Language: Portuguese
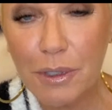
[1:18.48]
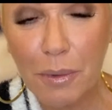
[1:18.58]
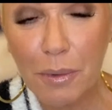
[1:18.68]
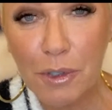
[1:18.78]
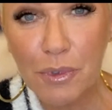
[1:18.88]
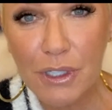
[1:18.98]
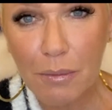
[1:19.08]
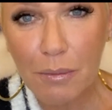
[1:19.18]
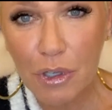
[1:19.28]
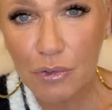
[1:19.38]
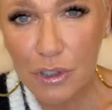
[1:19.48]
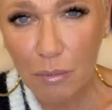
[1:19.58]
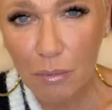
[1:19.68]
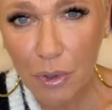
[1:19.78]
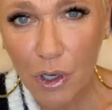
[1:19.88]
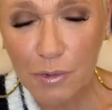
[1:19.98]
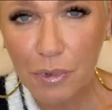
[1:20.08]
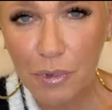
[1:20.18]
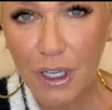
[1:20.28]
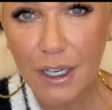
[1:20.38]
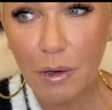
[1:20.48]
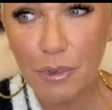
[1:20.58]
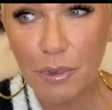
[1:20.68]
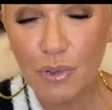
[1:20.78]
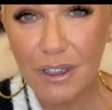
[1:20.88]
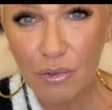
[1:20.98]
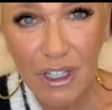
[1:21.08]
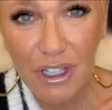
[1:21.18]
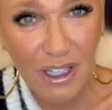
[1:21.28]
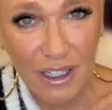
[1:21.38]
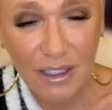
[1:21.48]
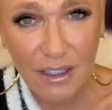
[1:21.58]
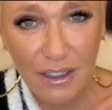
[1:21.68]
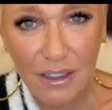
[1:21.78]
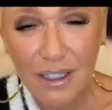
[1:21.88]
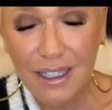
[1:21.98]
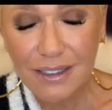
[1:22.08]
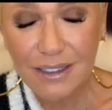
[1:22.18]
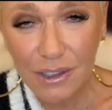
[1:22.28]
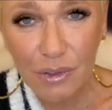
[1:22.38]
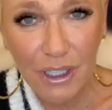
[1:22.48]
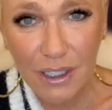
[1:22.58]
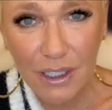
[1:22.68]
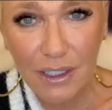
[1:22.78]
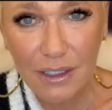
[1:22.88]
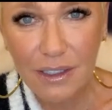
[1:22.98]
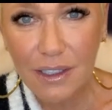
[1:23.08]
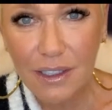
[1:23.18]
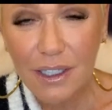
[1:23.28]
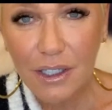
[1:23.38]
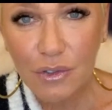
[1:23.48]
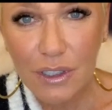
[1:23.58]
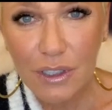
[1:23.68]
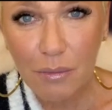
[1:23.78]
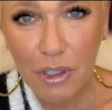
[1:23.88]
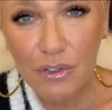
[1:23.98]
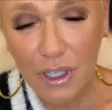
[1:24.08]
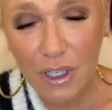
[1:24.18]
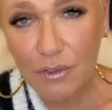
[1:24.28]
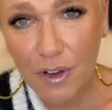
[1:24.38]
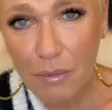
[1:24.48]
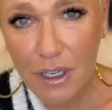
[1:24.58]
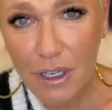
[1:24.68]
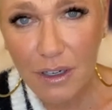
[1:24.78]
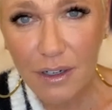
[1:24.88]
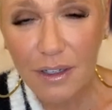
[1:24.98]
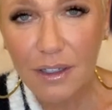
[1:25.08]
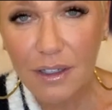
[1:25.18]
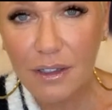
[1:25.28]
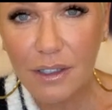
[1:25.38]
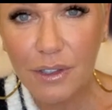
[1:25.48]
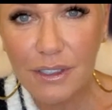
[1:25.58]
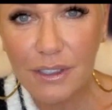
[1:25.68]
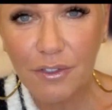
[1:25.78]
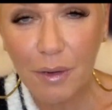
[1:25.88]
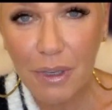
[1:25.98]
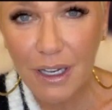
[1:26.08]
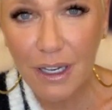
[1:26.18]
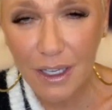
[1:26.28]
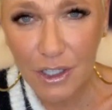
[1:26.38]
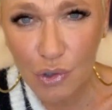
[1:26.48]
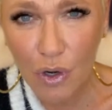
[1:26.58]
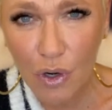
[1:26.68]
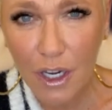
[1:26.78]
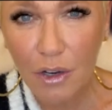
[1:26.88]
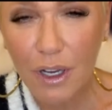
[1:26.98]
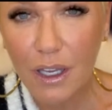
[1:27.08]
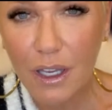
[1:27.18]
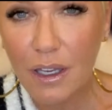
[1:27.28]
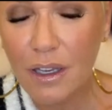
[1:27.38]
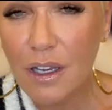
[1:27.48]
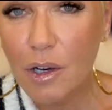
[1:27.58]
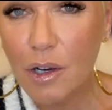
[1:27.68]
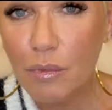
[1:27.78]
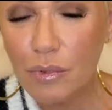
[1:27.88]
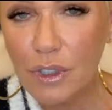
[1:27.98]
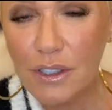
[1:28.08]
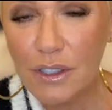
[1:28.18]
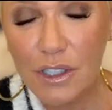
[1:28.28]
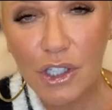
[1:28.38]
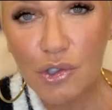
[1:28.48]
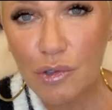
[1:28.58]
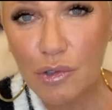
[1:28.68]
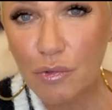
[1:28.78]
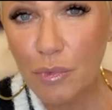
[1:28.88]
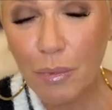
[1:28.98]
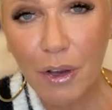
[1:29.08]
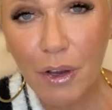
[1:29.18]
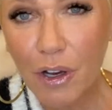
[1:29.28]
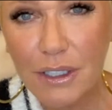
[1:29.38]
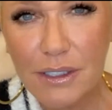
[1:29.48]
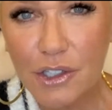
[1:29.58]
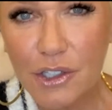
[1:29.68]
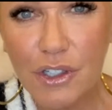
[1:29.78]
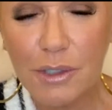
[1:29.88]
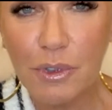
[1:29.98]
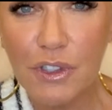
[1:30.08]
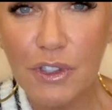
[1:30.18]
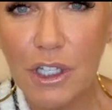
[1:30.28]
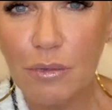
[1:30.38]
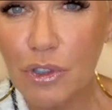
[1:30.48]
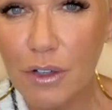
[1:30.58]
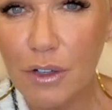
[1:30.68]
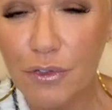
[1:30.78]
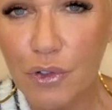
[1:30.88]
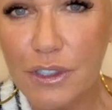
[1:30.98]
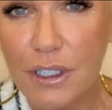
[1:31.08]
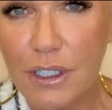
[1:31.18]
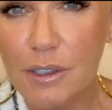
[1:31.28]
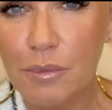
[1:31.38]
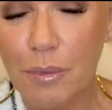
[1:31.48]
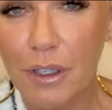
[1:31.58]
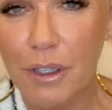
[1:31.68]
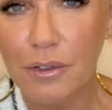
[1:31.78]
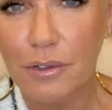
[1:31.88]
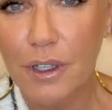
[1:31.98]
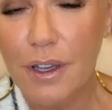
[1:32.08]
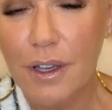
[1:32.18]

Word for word: principalmente para os amigos tão próximos, porque ele era uma pessoa tão querida, tão querida, que os amigos eram família, né? Então, essa família que ele escolheu aqui desejo e o meu maior desejo é que as pessoas tenham muita força nesse momento.